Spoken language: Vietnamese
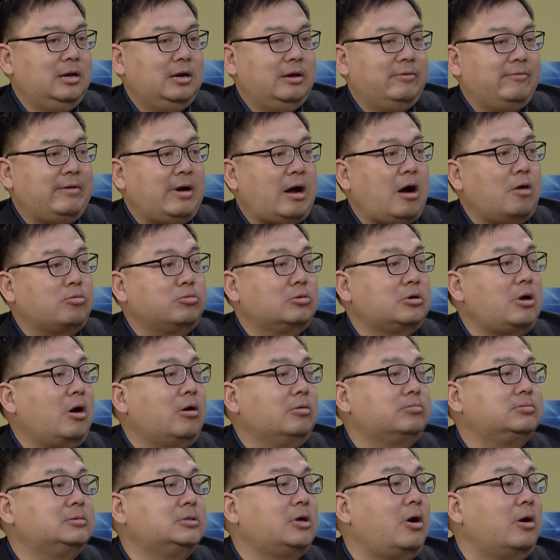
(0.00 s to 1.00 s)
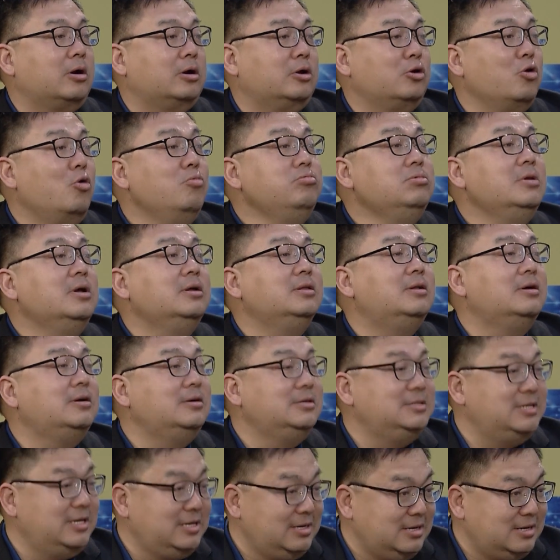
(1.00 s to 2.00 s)
và học học giỏi đúng những thứ
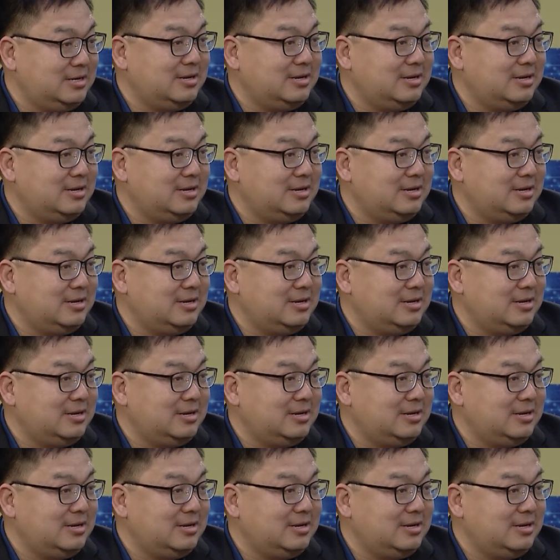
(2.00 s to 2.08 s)
gì